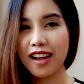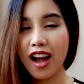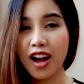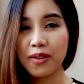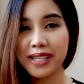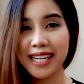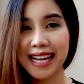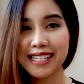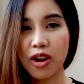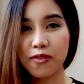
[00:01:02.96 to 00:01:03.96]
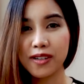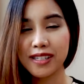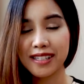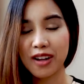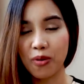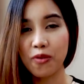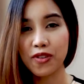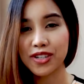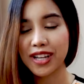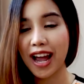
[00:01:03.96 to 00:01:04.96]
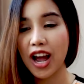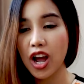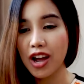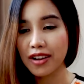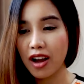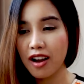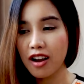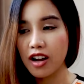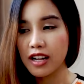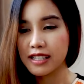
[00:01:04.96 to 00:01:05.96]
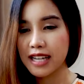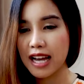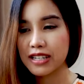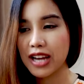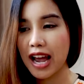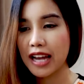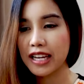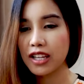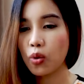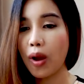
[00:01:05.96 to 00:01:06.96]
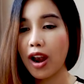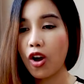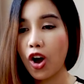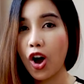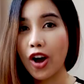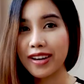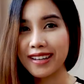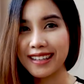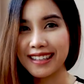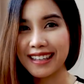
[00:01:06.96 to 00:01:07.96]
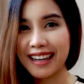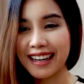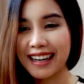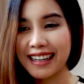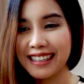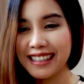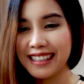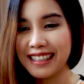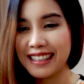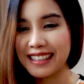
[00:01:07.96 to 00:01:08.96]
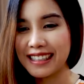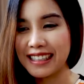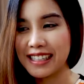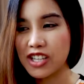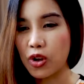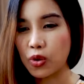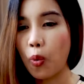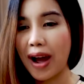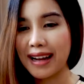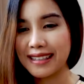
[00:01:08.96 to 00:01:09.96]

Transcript: ก็วิธีการสอน first ของครู first นะคะก็จะใช้ตัวละครนะคะสองตัว